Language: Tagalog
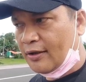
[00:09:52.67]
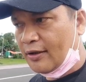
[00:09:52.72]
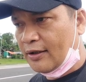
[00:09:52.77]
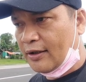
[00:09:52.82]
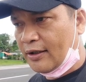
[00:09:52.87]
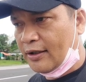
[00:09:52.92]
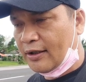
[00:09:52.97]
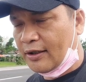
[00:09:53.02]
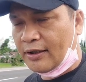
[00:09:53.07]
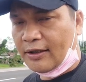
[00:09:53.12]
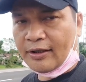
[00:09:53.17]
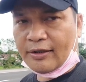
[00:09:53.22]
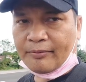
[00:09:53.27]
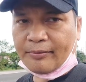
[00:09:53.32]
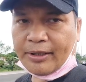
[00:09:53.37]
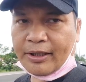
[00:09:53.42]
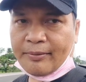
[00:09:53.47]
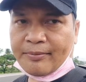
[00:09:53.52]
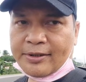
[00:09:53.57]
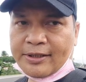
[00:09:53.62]
Uh, ah,
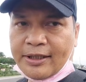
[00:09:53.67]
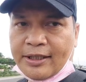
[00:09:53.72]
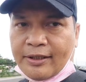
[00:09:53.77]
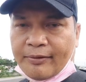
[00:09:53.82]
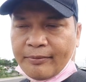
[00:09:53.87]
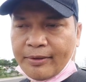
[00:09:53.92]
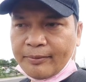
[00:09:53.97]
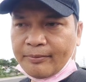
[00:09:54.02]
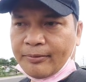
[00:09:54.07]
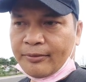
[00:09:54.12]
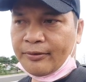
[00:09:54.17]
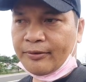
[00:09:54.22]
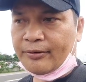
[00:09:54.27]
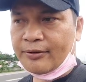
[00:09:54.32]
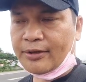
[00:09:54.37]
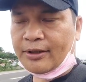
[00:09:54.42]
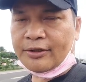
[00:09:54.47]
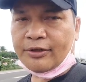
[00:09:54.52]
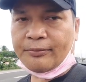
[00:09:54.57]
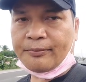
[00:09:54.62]
maraming salamat po
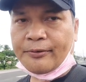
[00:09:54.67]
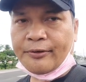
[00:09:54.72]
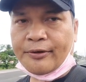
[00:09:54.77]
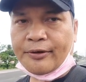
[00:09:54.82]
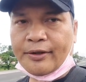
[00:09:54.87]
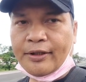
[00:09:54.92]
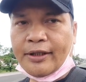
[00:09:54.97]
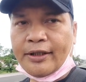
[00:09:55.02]
sa support.